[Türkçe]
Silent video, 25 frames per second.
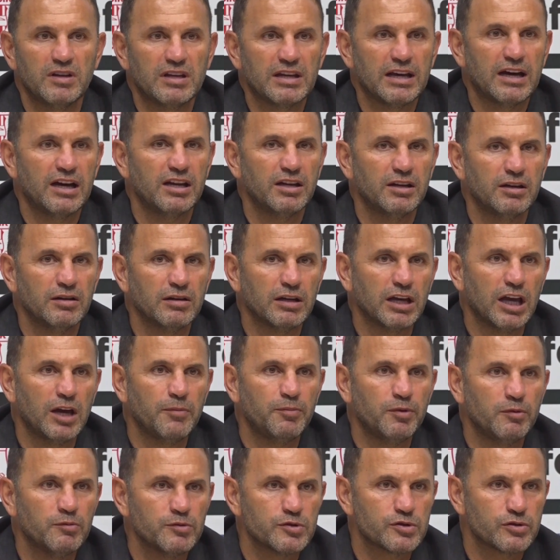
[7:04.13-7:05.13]
ki yani
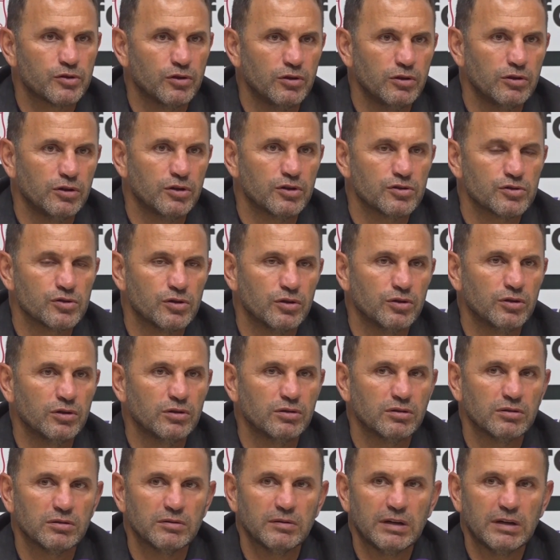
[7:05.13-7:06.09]
hepimiz söylüyoruz onu.